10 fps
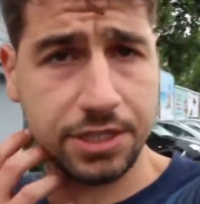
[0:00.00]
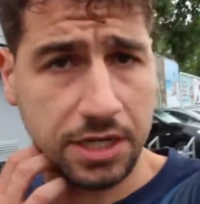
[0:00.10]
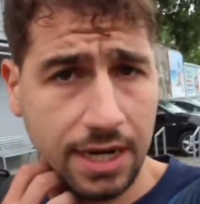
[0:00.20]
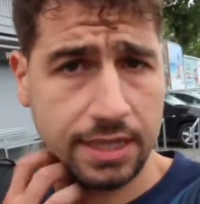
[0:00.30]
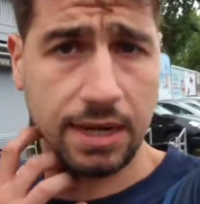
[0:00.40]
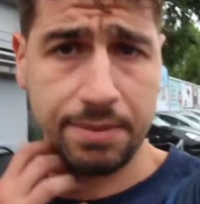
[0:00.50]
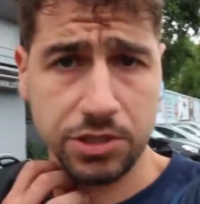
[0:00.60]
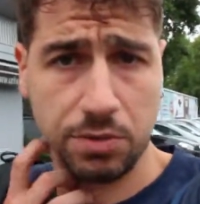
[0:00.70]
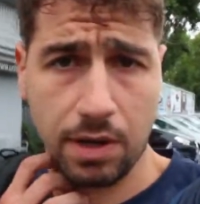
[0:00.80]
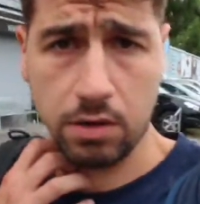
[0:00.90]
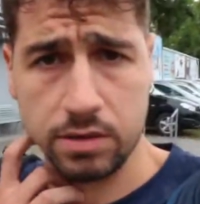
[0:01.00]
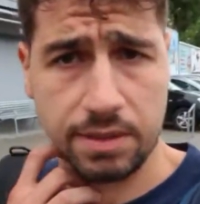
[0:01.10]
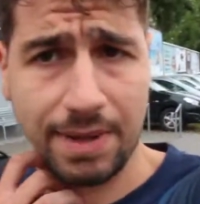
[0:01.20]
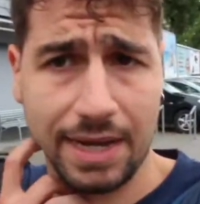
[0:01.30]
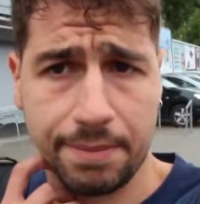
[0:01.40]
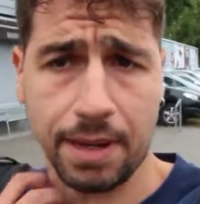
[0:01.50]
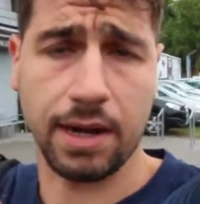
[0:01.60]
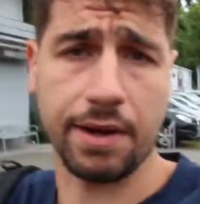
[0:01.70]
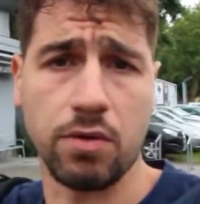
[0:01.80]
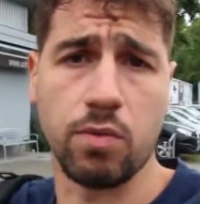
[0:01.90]
cercare di capirci qualcosa magari
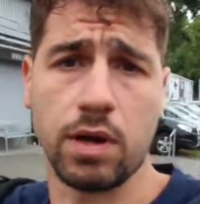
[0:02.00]
parlare con